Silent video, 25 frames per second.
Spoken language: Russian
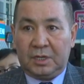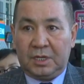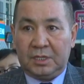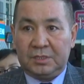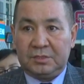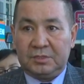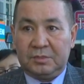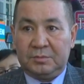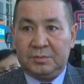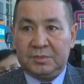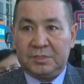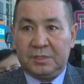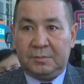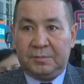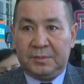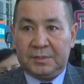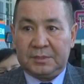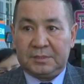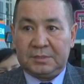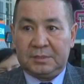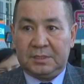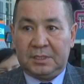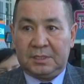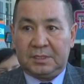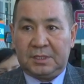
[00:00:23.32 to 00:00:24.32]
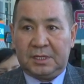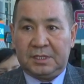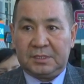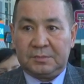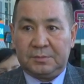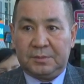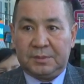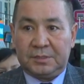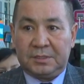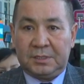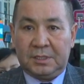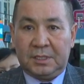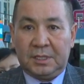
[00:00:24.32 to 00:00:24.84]
качества и безопасности на
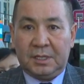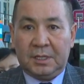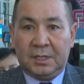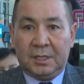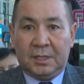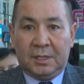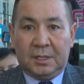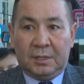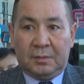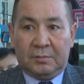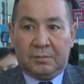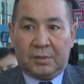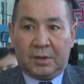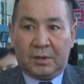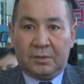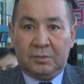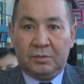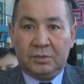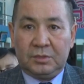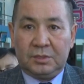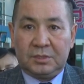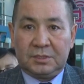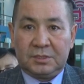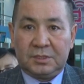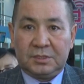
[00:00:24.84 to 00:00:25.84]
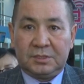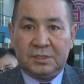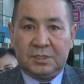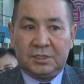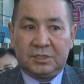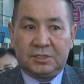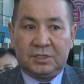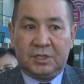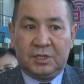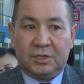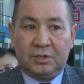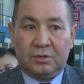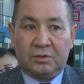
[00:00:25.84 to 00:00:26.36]
транспорте проводятся,
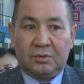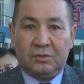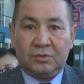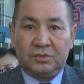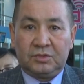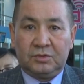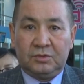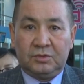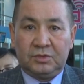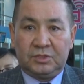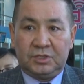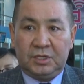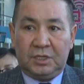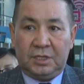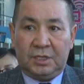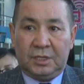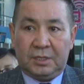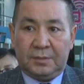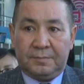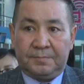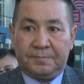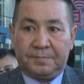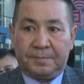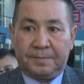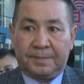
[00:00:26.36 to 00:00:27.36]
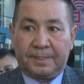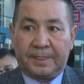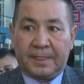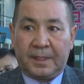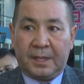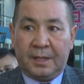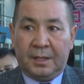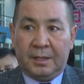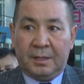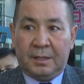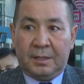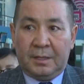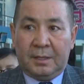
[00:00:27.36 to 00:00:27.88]
значит, тренировочные учения –
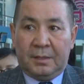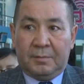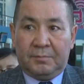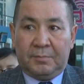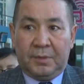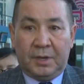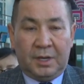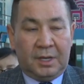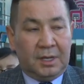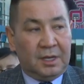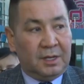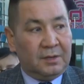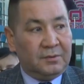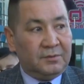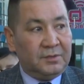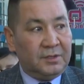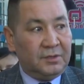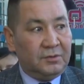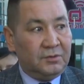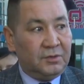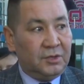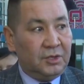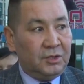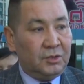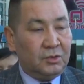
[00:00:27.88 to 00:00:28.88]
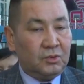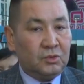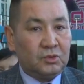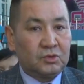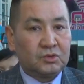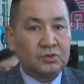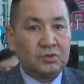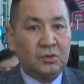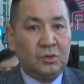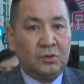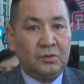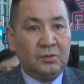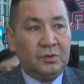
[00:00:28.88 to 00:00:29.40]
по выявлению
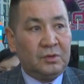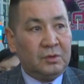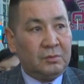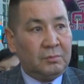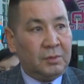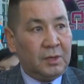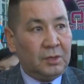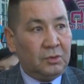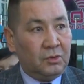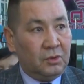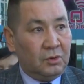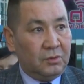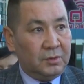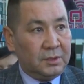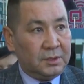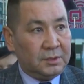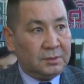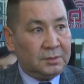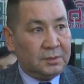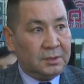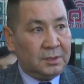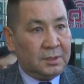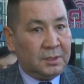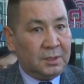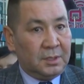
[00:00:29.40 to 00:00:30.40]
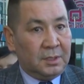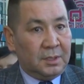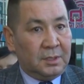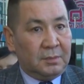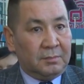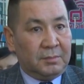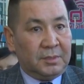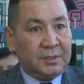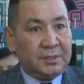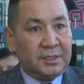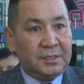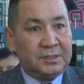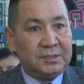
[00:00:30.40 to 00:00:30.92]
условного больного,
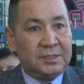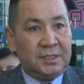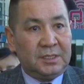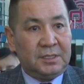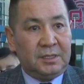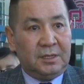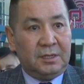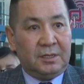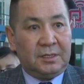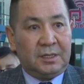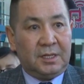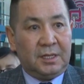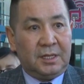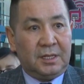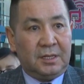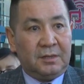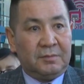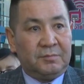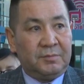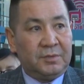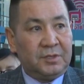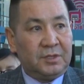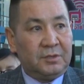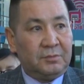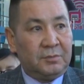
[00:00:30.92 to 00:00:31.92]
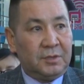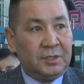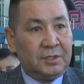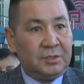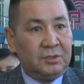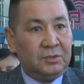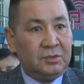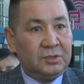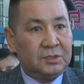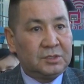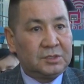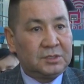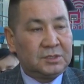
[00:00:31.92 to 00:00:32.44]
подозрительно на
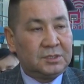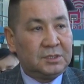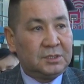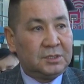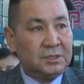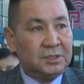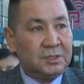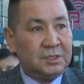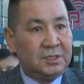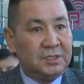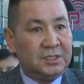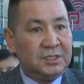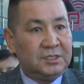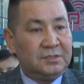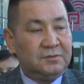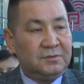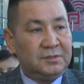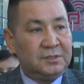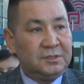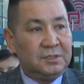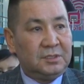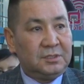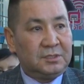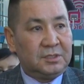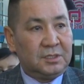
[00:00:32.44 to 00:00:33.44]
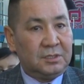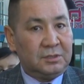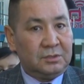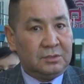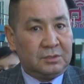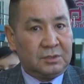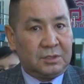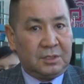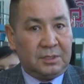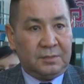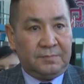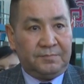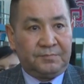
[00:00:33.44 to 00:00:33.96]
пневмонию с э, неизвестной
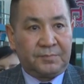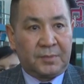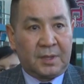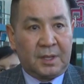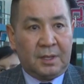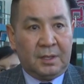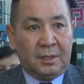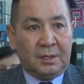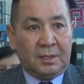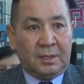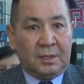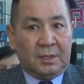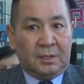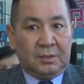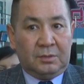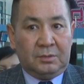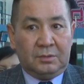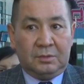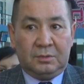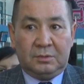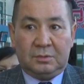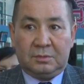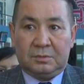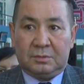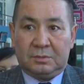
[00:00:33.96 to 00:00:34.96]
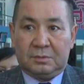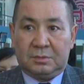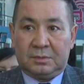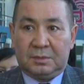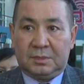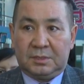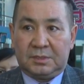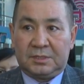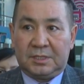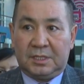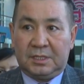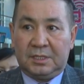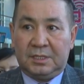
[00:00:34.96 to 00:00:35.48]
теологией. Ну,
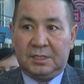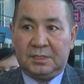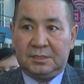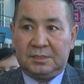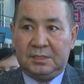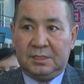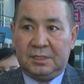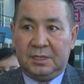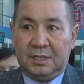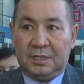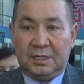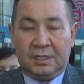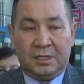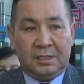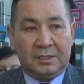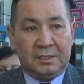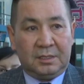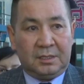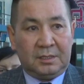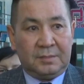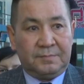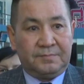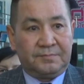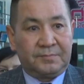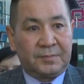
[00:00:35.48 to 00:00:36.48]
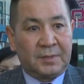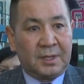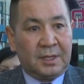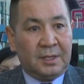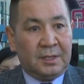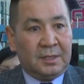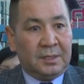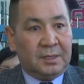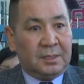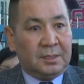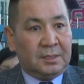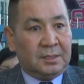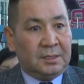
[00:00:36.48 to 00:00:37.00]
согласно легенде,
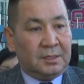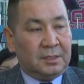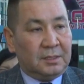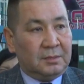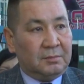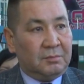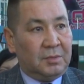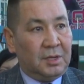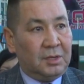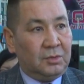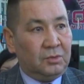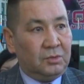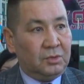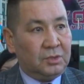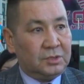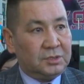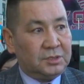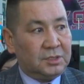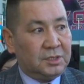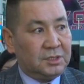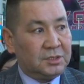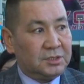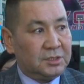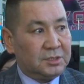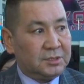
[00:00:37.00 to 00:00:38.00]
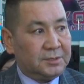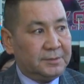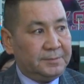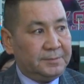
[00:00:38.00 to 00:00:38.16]
э, больной, значит,